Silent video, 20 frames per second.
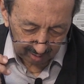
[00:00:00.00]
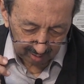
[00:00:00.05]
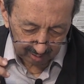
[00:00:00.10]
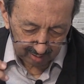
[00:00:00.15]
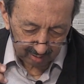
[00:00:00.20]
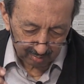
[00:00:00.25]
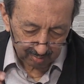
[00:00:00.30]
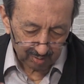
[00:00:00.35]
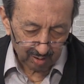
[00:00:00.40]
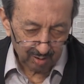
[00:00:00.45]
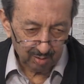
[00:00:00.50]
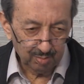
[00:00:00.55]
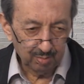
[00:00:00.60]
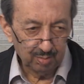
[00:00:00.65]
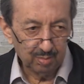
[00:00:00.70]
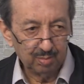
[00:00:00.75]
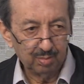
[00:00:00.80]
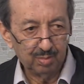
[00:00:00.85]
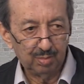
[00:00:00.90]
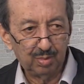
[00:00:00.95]
Hatem de
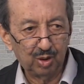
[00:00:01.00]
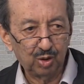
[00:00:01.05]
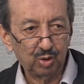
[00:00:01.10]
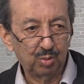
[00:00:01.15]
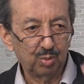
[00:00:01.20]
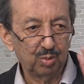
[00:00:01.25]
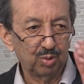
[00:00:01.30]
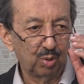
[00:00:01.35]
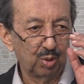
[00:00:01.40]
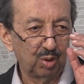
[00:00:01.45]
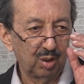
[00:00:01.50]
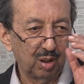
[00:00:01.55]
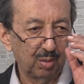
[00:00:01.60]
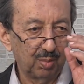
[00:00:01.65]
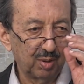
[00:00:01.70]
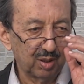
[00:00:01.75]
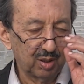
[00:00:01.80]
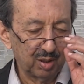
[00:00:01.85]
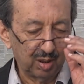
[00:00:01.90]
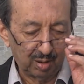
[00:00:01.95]
mektubun
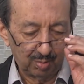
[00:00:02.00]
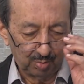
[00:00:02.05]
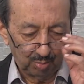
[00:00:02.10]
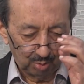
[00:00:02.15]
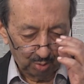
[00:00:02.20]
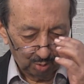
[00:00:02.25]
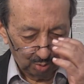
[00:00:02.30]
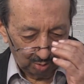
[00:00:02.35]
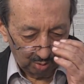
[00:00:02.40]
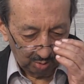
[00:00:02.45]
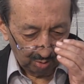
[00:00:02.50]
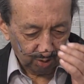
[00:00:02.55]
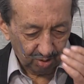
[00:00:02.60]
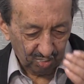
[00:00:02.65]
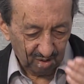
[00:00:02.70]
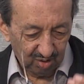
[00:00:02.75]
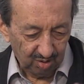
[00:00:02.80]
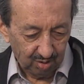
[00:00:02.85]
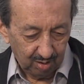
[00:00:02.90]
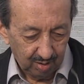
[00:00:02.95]
sonuna basılan mühür
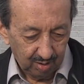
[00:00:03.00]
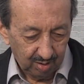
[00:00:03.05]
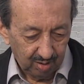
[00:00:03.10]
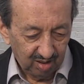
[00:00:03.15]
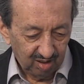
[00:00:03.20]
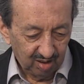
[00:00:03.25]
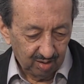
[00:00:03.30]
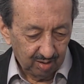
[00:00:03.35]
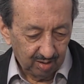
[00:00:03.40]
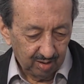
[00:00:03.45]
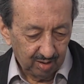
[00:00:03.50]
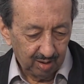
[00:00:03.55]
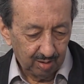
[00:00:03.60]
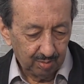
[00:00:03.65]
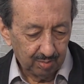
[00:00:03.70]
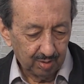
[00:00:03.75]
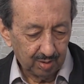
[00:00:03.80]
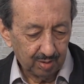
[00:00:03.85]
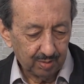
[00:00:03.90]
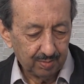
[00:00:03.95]
oluyor.
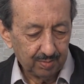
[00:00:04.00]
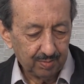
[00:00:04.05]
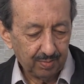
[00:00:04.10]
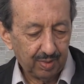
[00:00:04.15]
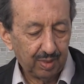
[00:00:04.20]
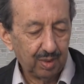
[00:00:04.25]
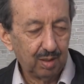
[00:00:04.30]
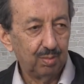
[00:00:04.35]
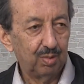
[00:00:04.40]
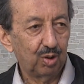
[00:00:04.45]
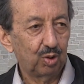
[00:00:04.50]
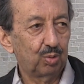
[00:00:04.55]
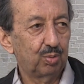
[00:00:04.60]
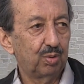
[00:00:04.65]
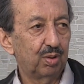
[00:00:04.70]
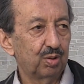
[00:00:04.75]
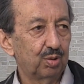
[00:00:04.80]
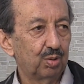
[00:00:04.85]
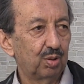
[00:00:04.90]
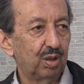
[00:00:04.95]
Değil mi? Evet.
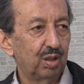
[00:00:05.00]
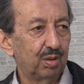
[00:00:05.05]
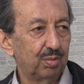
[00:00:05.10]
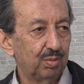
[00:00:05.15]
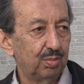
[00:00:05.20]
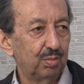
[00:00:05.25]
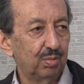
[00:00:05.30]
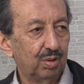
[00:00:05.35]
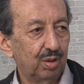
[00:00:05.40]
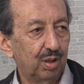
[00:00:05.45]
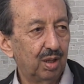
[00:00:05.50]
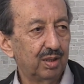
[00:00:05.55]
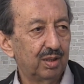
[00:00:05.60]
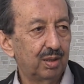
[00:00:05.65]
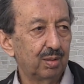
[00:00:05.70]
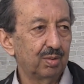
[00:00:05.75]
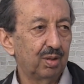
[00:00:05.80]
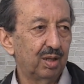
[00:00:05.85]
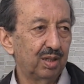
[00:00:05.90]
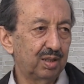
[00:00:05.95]
Mektubun sonuna
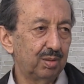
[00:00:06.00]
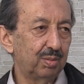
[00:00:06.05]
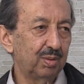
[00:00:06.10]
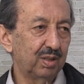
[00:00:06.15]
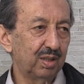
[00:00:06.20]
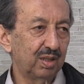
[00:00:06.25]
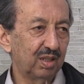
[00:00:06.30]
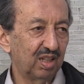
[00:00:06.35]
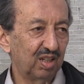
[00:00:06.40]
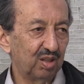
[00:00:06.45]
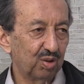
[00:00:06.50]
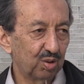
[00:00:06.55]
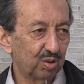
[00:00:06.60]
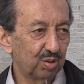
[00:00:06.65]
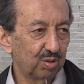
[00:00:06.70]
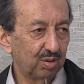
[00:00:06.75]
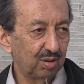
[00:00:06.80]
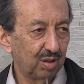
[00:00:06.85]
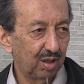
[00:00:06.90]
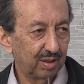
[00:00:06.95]
hatem, hatimeden
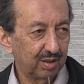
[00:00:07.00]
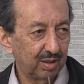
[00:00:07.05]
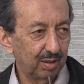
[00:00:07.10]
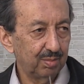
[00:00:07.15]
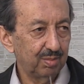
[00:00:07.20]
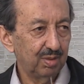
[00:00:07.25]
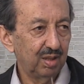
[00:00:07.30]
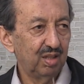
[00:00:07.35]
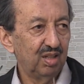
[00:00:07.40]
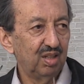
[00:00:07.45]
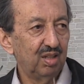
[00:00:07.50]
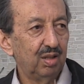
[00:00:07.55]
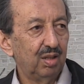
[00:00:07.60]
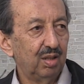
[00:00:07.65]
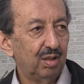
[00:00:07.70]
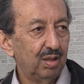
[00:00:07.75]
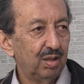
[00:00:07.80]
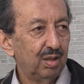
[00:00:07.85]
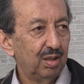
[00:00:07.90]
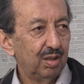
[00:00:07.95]
geliyor Hatim.
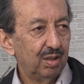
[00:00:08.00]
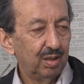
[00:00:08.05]
Evet.